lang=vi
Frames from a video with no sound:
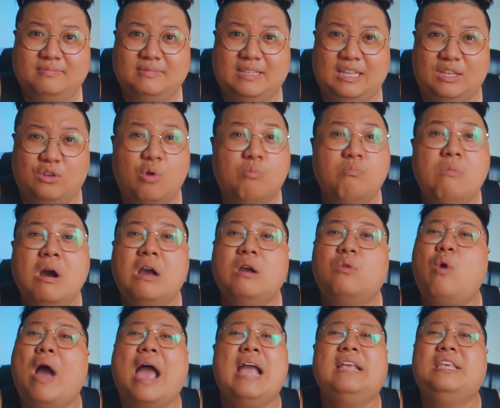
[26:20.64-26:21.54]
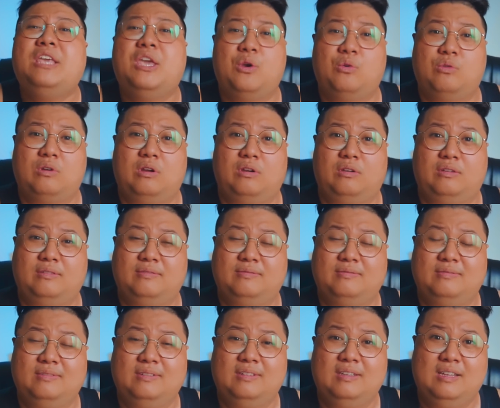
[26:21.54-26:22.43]
tại con mất quá nhiều rồi
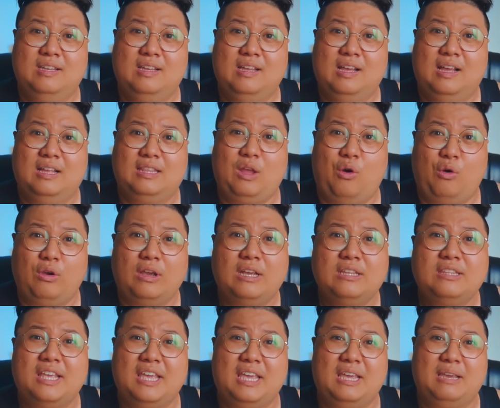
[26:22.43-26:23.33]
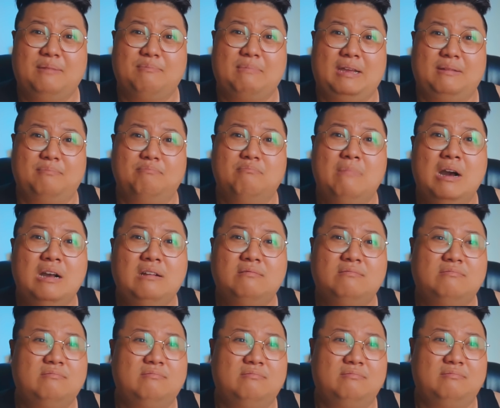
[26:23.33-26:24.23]
nội cái tiền mà mất
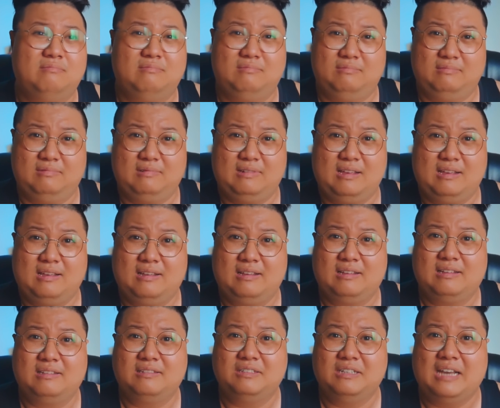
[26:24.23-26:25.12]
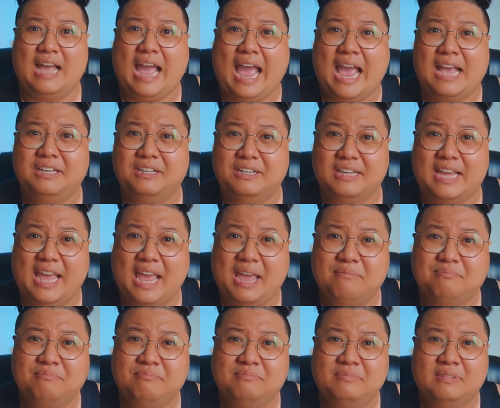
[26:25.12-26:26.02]
ờ, hai người
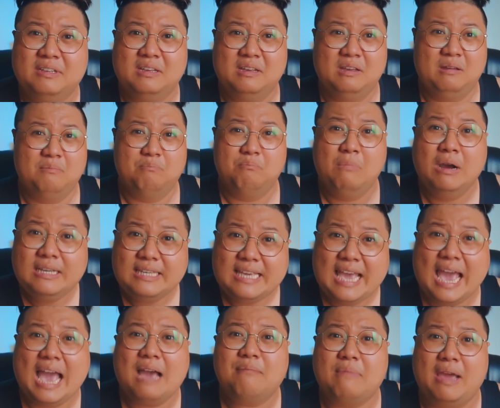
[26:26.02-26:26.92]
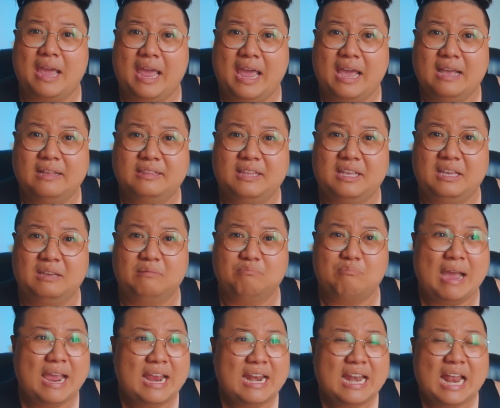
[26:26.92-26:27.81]
em mất cha mẹ
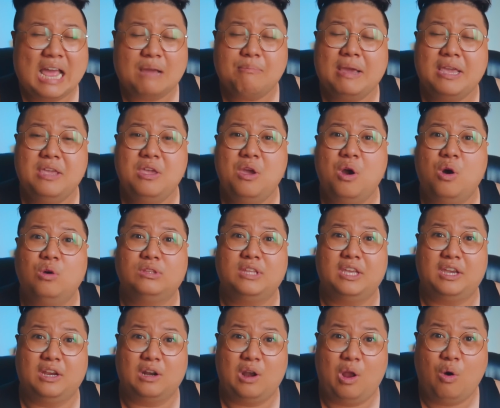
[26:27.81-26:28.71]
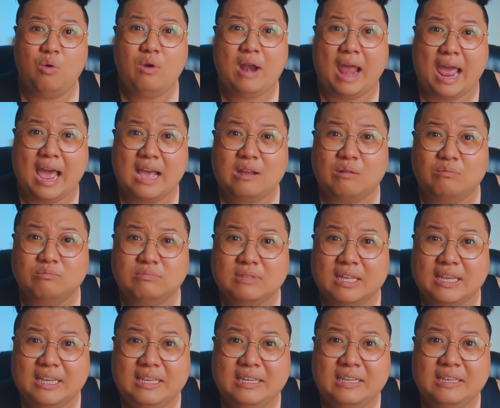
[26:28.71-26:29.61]
tiền bay ra bay vô tiền lỗ lã công
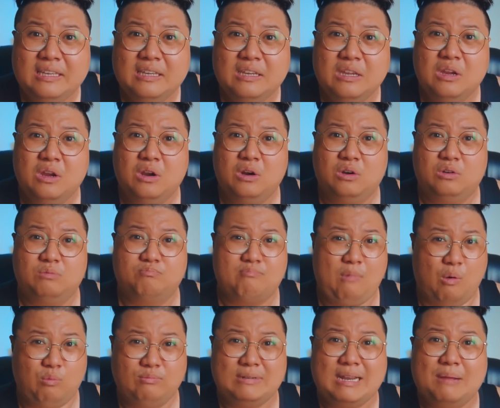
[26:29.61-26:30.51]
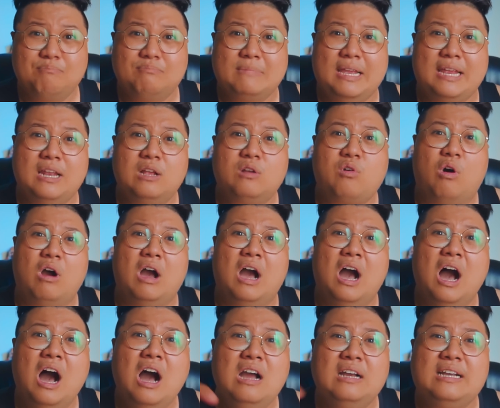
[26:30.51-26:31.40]
ty một năm nay nó còn
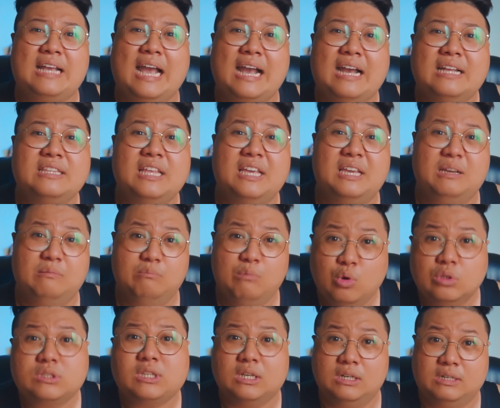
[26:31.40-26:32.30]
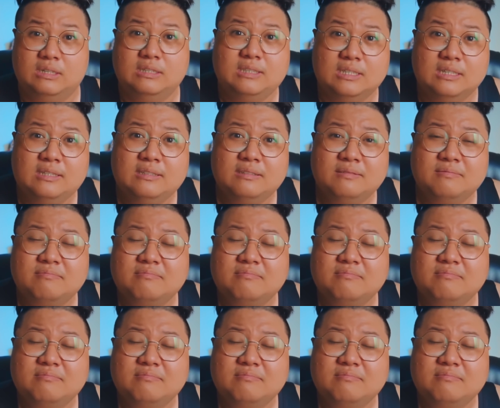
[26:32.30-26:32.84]
hơn cả cái tiền mua tượng nữa